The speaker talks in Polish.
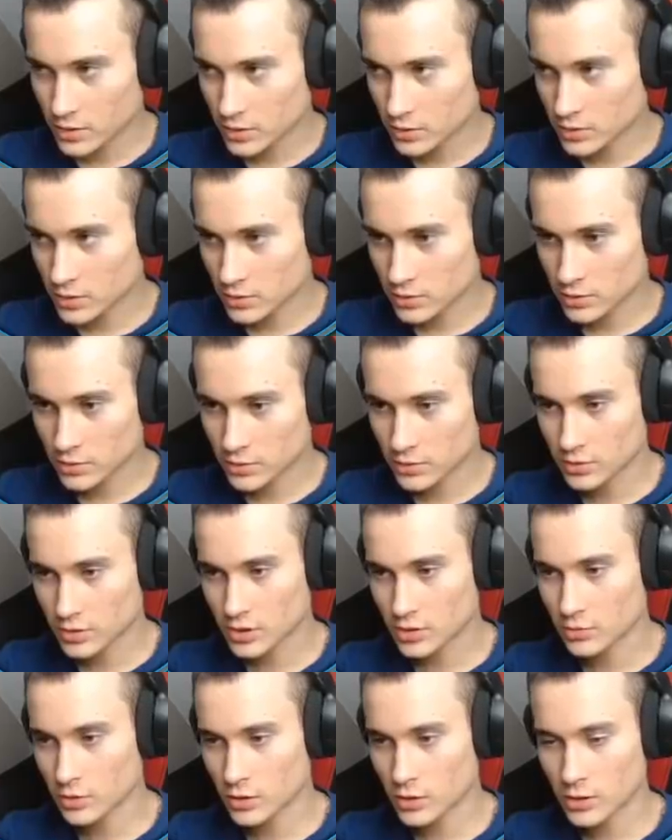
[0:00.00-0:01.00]
o co to
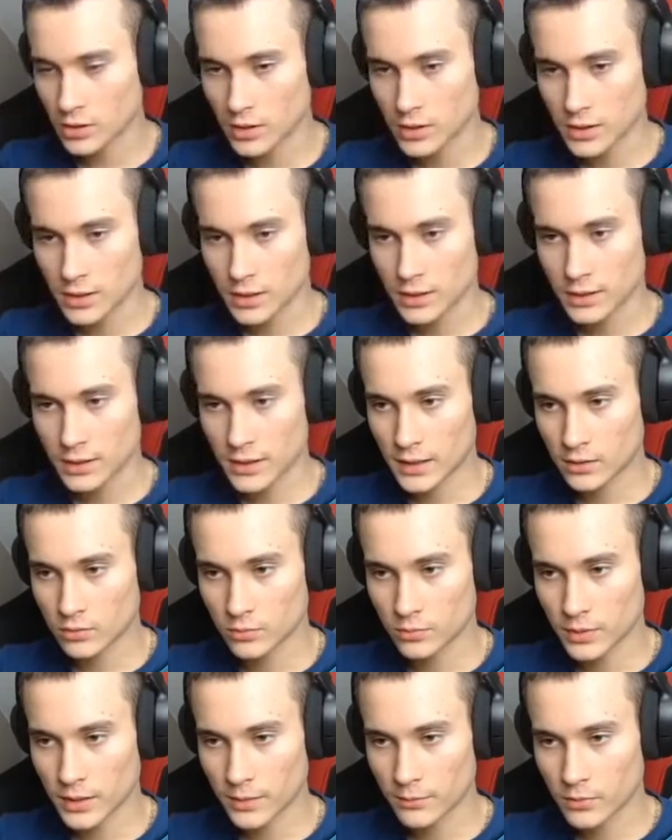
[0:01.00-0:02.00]
chodziło. Ja tu
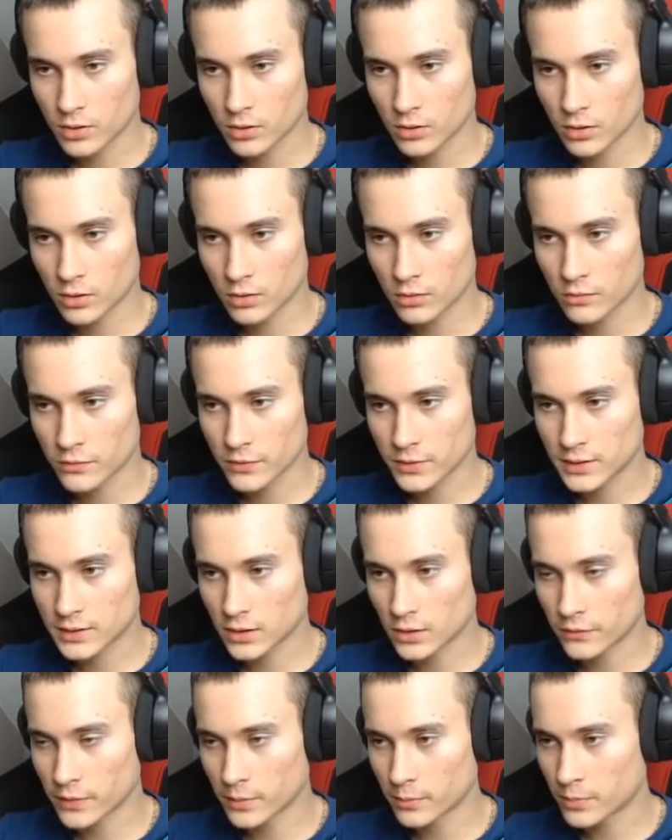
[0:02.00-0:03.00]
BMKO.
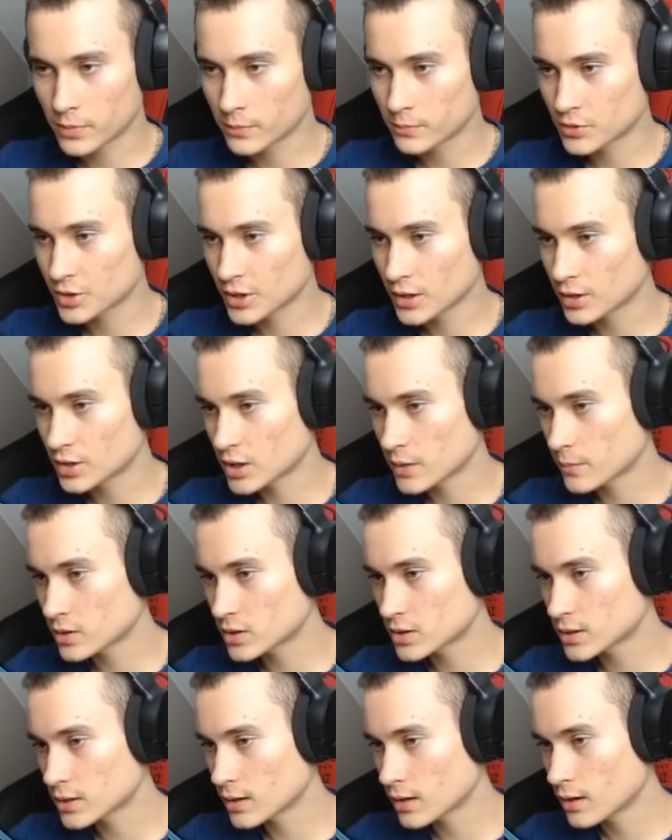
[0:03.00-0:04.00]
Wycofam, po, przyjedziemy
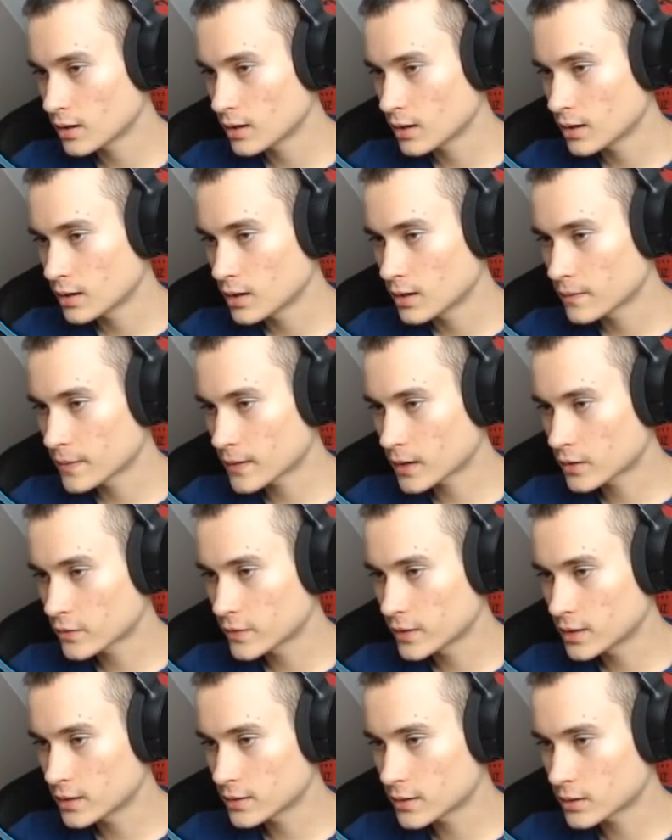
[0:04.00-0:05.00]
się na
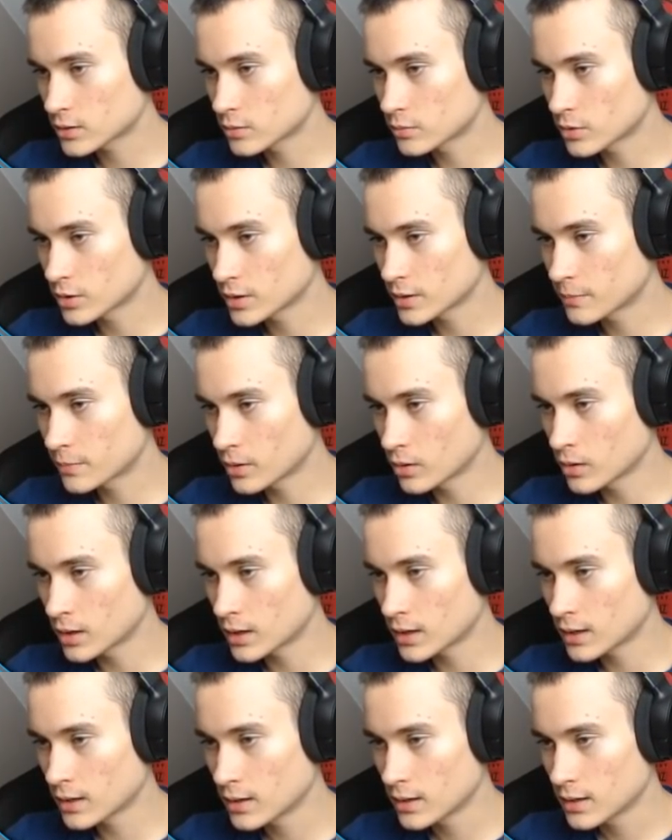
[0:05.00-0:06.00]
chwilę na to moje
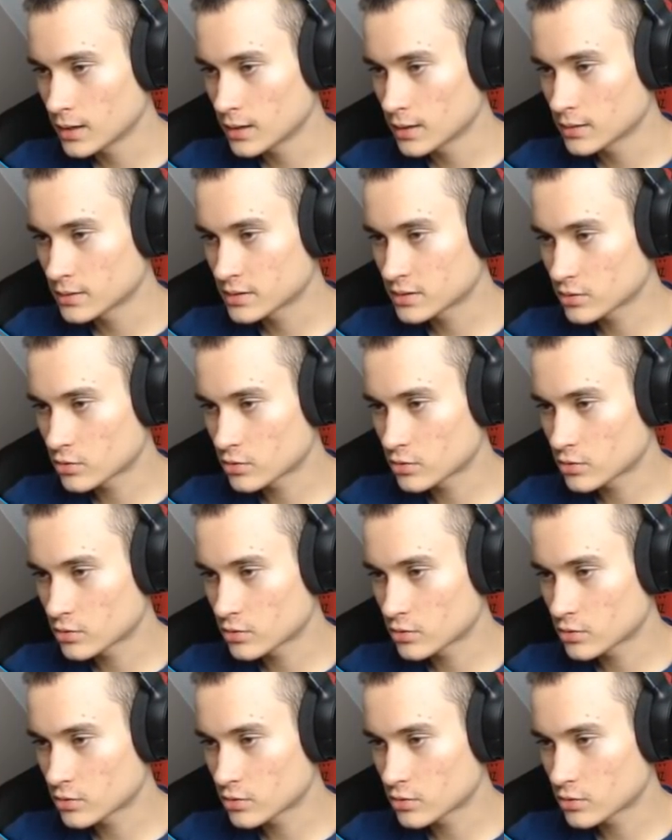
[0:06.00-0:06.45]
pole, co